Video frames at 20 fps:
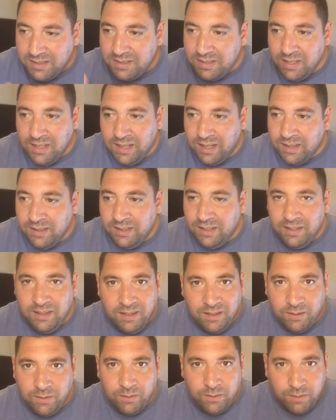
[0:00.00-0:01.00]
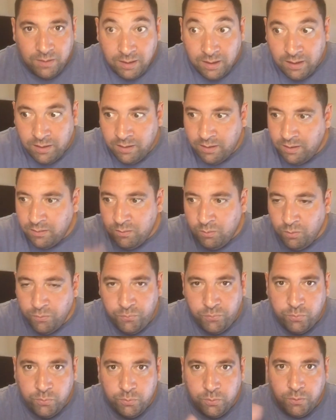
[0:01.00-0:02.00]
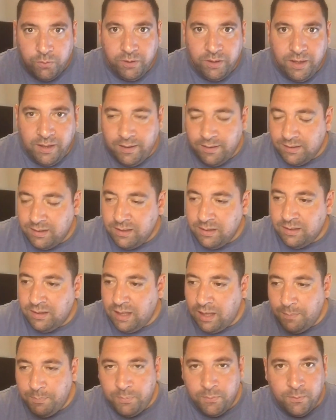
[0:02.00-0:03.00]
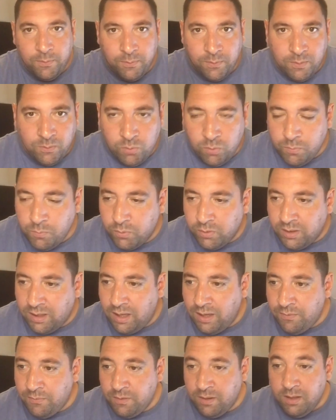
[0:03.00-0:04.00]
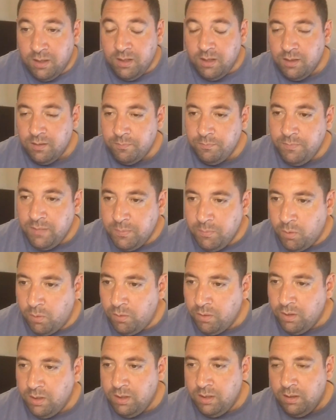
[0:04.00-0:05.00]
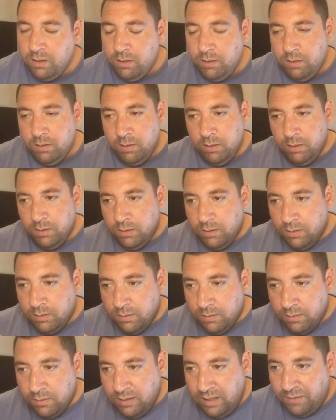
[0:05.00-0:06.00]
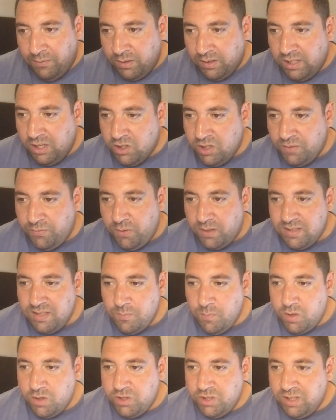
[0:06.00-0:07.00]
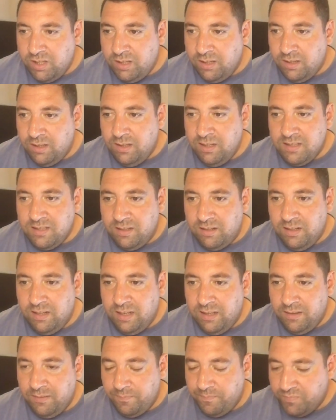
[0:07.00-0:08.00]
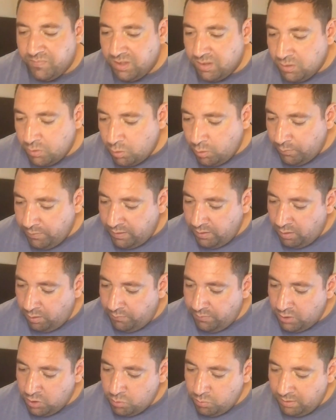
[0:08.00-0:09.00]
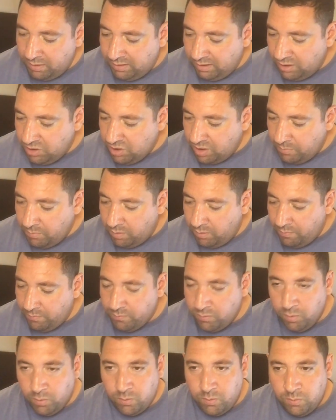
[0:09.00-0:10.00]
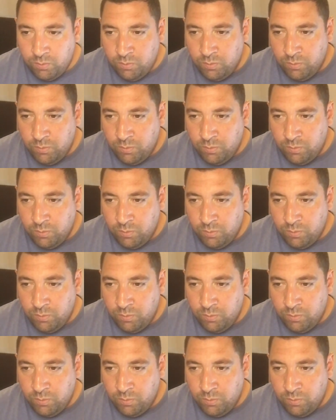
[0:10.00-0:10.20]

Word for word: s'il y a un délire, euh, il y a une foudre de guerre qui tape, euh, tout le monde crève. Mais bon, l'avantage est forcément chez les Anglais. Ce qu'on va, on va jouer intelligemment. Donc,